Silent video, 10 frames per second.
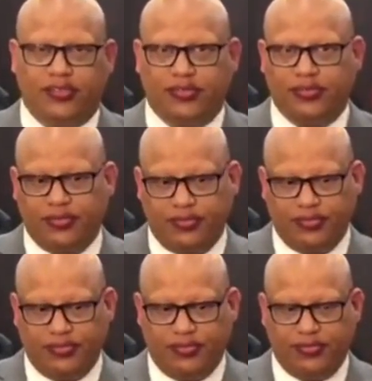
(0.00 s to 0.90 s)
نتحدث
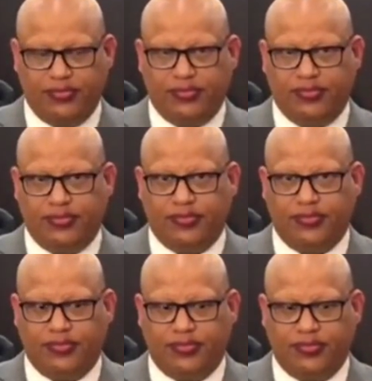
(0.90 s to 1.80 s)
عن ما
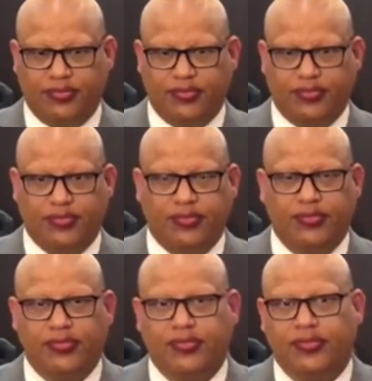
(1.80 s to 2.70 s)
به لهذه
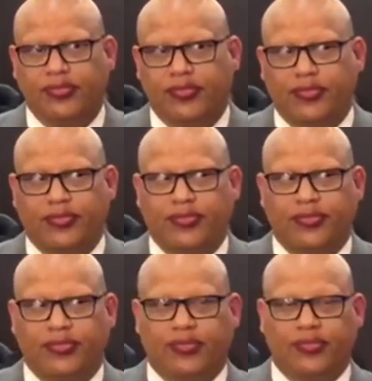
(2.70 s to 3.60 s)
الورشة
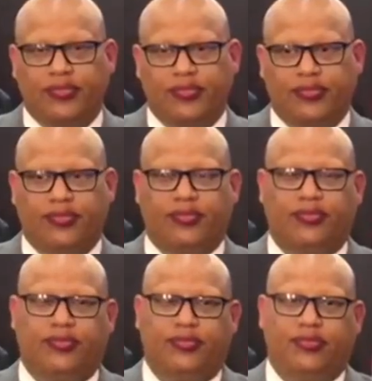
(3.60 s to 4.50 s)
اليوم وما هي
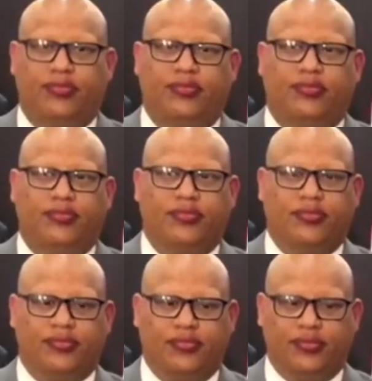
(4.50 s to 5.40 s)
انطباعاتك بعد الجولة التي
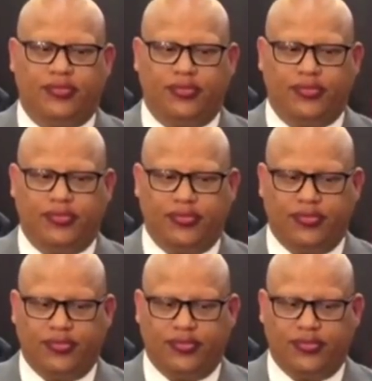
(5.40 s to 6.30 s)
قمت بها في
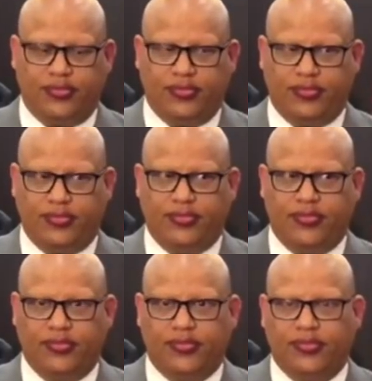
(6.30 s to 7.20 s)
اتحاد القدم العراقي